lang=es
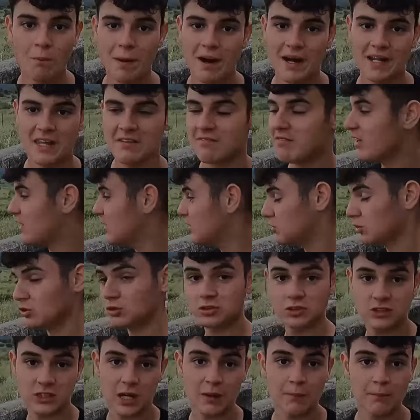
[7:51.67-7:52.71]
un par de
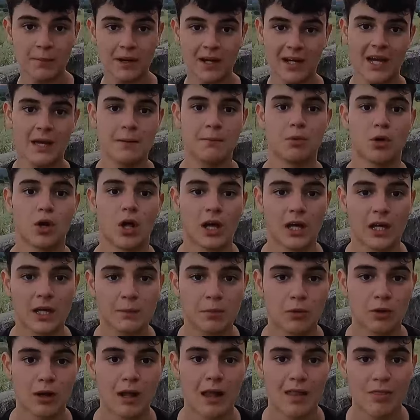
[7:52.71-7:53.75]
efectos trampa que hay por aquí,
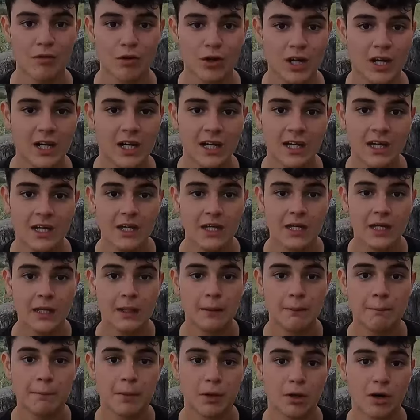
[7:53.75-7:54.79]
por la zona.
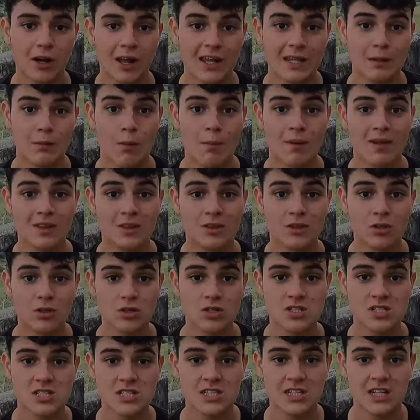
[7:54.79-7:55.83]
Pero nada, de
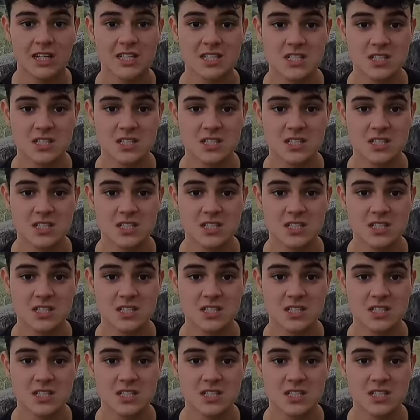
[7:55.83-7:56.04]
momento sin